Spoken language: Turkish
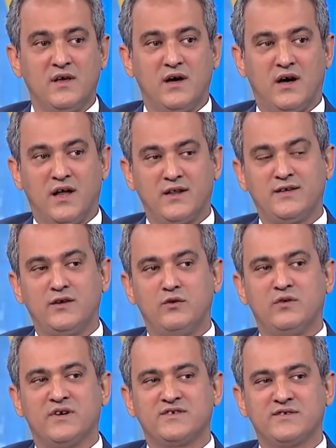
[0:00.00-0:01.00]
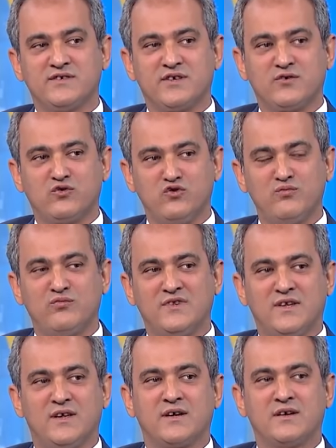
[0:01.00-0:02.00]
6 Eylül'de açılacak tüm
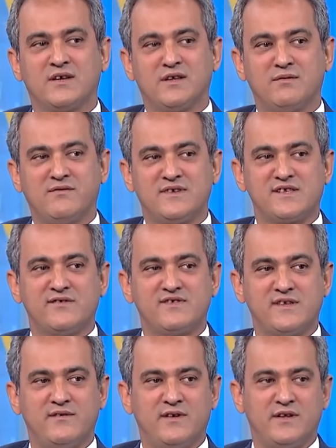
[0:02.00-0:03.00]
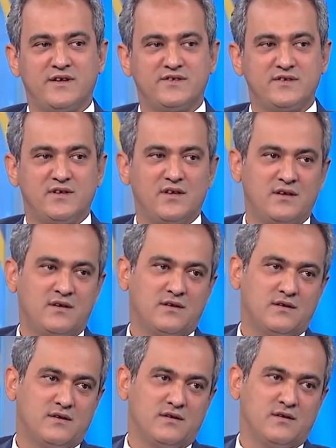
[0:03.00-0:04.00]
diğer kademe ve sınıf seviyeleri içinde
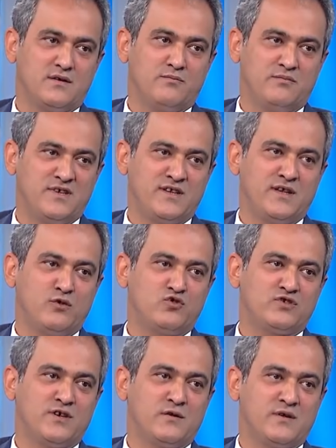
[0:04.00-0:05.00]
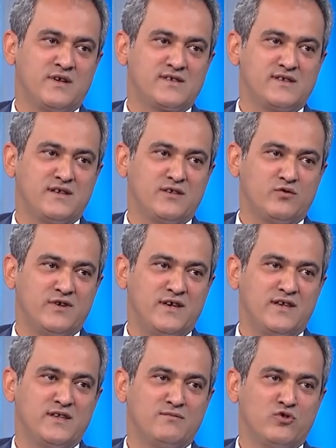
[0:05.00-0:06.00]
1 e, ile 3 Eylül arasındaki o
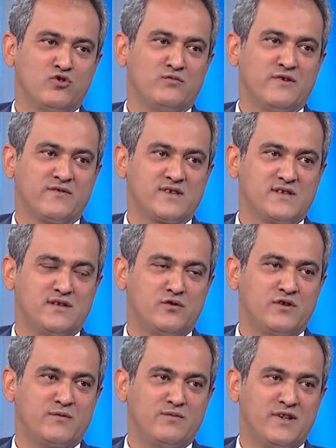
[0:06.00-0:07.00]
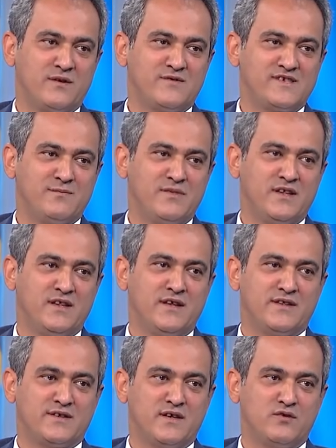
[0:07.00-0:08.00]
eğitime uyum haftasında öğretmenlerimizi
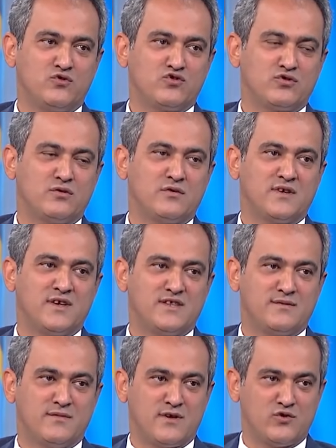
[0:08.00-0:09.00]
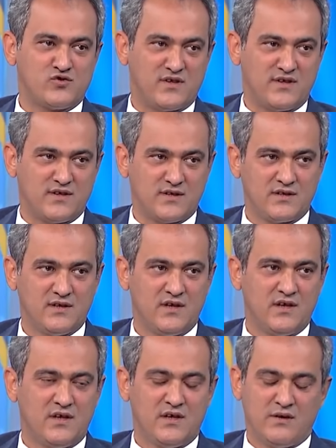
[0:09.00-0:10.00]
bilgilendiren 3 günlük eğitimler düzenledik.
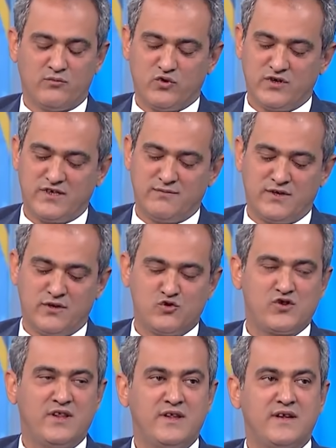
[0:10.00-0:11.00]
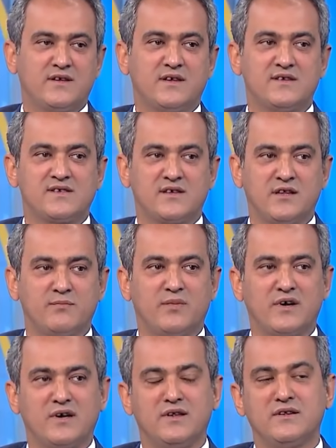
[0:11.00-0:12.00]
Bu eğitimler düzenlenirken Sağlık
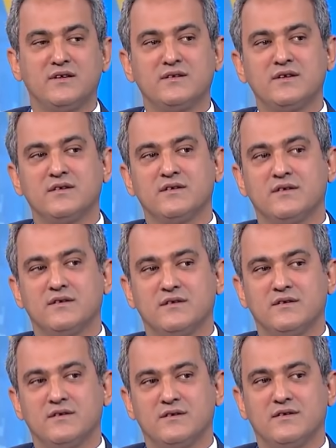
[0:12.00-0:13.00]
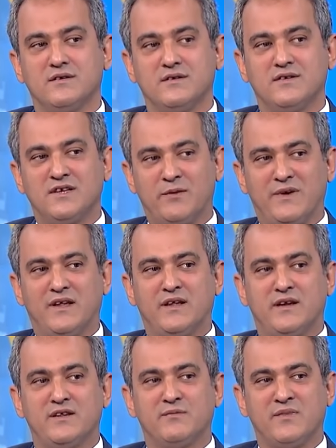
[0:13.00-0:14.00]
Bakanlığı'nın
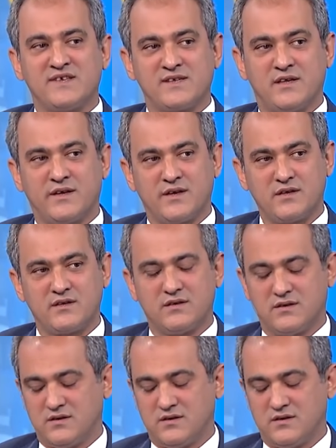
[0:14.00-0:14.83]
rehberlerini baz alarak